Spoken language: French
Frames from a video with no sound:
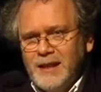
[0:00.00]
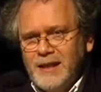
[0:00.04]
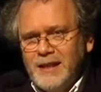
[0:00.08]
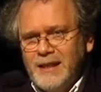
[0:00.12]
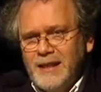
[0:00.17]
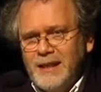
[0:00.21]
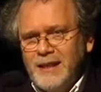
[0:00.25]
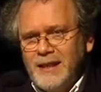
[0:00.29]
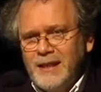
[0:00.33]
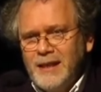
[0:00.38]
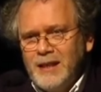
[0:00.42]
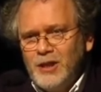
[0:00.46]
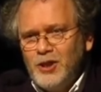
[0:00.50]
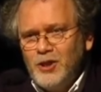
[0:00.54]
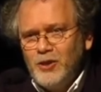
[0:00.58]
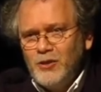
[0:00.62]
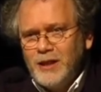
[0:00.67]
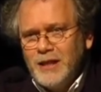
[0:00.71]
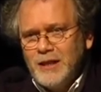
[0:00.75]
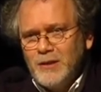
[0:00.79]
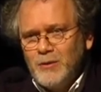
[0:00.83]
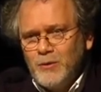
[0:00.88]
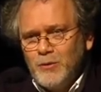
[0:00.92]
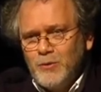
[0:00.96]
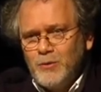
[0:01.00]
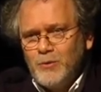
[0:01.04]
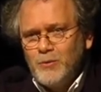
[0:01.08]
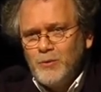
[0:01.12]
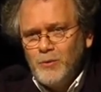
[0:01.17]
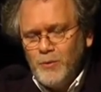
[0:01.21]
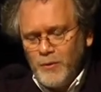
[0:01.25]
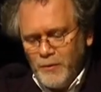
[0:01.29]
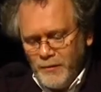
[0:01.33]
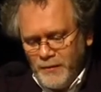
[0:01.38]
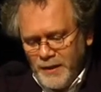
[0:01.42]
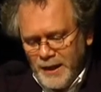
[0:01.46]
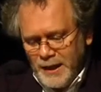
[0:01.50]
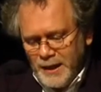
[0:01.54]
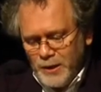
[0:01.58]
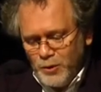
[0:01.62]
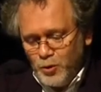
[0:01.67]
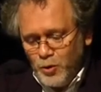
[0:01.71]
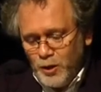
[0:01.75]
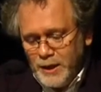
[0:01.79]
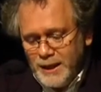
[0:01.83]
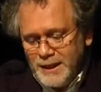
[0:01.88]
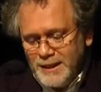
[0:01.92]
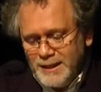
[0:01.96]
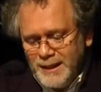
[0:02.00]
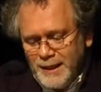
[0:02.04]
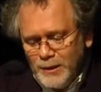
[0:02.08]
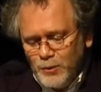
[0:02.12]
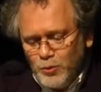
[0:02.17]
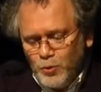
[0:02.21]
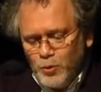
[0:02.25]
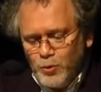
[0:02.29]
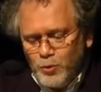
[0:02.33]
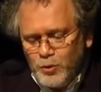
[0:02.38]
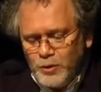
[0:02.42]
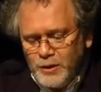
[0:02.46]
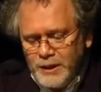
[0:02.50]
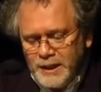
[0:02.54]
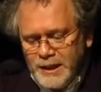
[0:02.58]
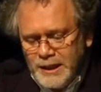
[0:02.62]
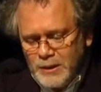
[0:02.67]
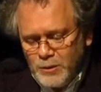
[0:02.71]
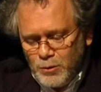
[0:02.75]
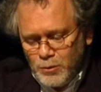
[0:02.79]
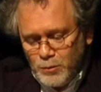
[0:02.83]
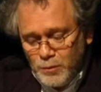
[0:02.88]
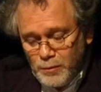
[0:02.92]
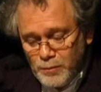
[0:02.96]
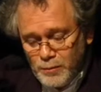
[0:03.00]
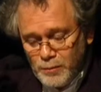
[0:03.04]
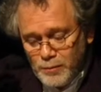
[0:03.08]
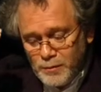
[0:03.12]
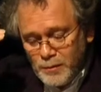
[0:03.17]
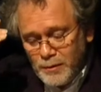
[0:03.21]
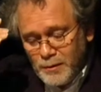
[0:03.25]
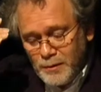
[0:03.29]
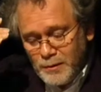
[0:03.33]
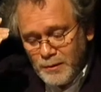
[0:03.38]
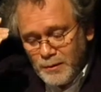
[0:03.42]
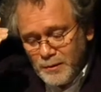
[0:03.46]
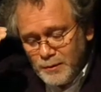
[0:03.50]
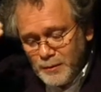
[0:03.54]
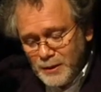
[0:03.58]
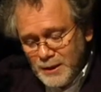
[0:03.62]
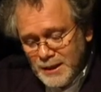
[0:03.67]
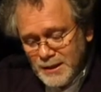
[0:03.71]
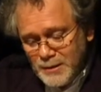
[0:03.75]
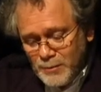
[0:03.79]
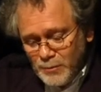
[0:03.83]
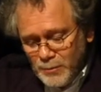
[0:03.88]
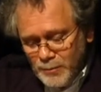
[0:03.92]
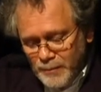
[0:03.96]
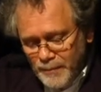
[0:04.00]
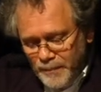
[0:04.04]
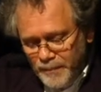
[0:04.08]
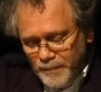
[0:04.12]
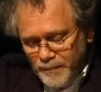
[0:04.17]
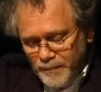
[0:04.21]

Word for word: des gens qui se soulevaient, de les détourner sur, euh, disons,